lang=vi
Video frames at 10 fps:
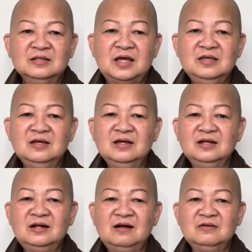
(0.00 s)
Tại vì
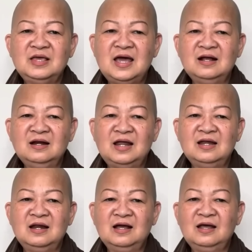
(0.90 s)
cái trần gian
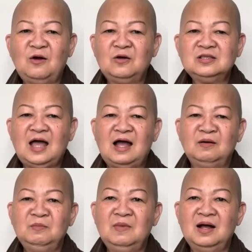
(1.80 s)
này là cái cõi
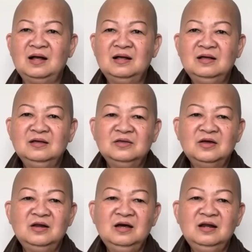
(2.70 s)
tạm mà,
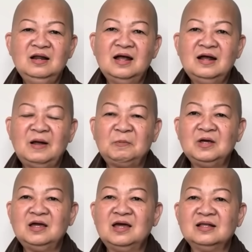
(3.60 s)
cho nên hả gặp
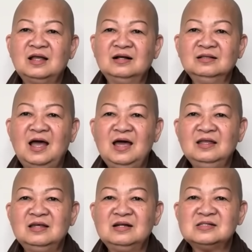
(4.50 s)
cái kỳ tận
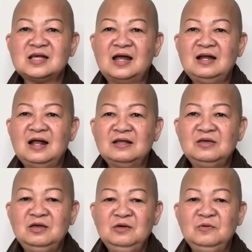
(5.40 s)
thế thì nó xảy ra
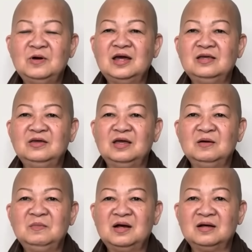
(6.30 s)
nhiều cái
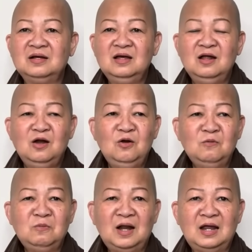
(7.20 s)
chuyện mà
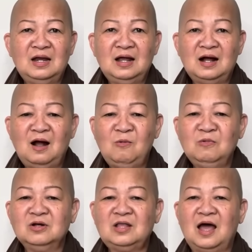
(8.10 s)
lúc này là
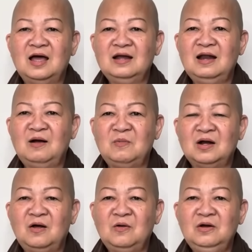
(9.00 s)
không có thể nào
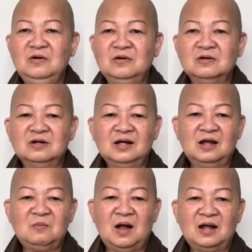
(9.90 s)
mà nói được đó
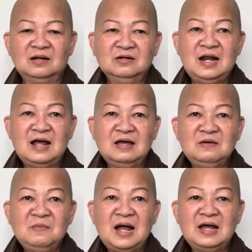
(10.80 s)
các bạn.
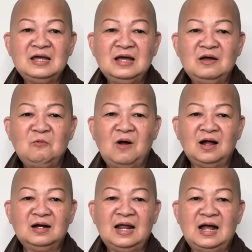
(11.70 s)
Nay mai hay
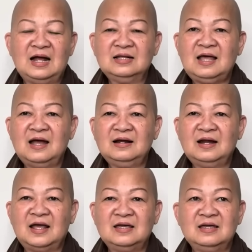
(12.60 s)
hoặc là hả
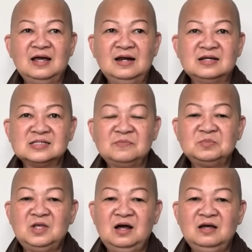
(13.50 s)
tháng này hay là sắp
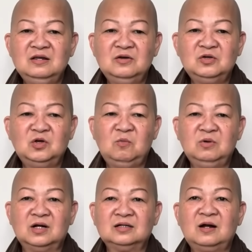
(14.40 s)
tới, nói
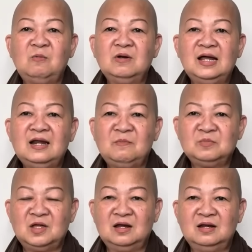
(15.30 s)
chung là trong cái
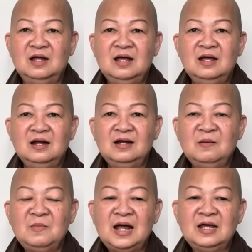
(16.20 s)
năm Thìn
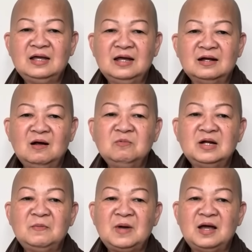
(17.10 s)
năm hai không
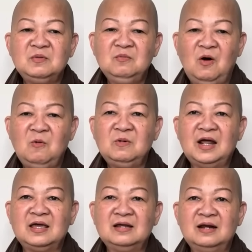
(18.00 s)
hai tư
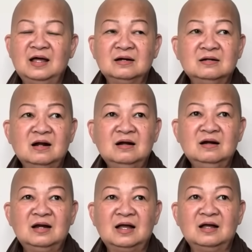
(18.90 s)
này là
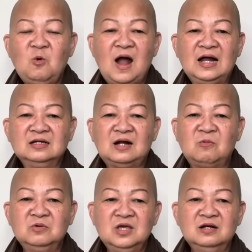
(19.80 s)
rất là quan
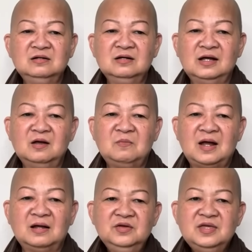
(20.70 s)
trọng nhất đó các
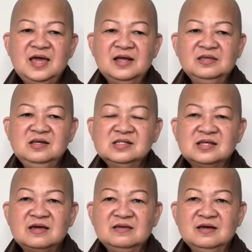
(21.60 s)
bạn. Tuyết Già chia
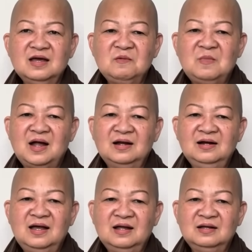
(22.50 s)
sẻ với các bạn
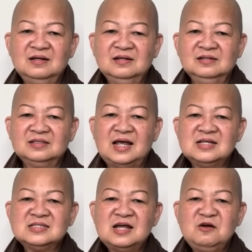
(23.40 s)
là
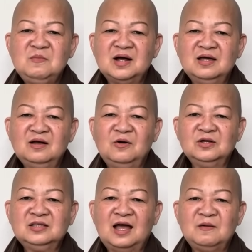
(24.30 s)
tại sao mà cái
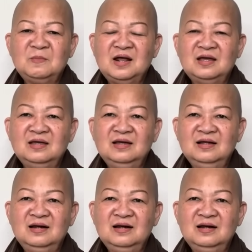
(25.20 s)
cõi tạm này á,